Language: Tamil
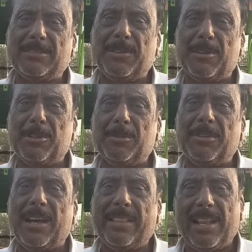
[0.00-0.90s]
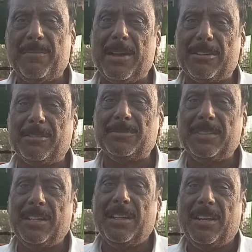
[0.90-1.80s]
காசு பார்க்க முடியும் அதெல்லாம் பார்க்கணும்
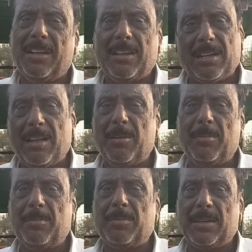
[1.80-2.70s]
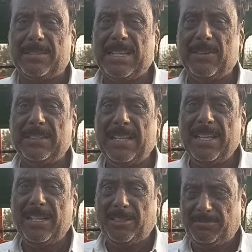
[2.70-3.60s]
கடைசியாக வந்து
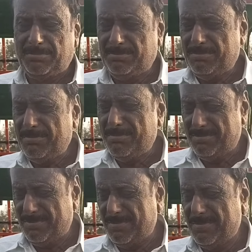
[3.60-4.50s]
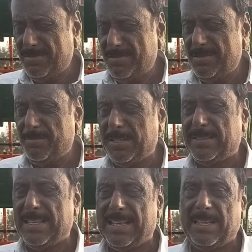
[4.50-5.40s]
மிஷினரி
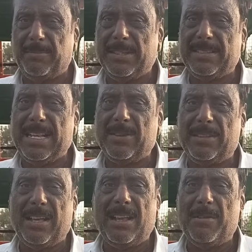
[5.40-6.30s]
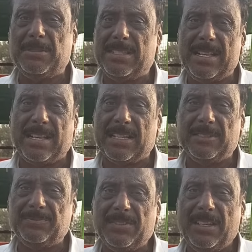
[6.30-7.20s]
மிஷினரி மிஷினரி வந்து எல்லா மிஷினரி
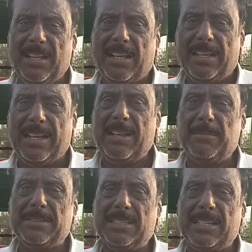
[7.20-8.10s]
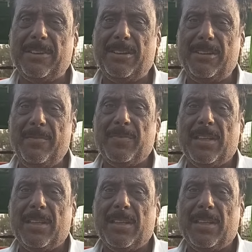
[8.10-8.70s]
இருக்குது என்ன மிஷின் தேவையோ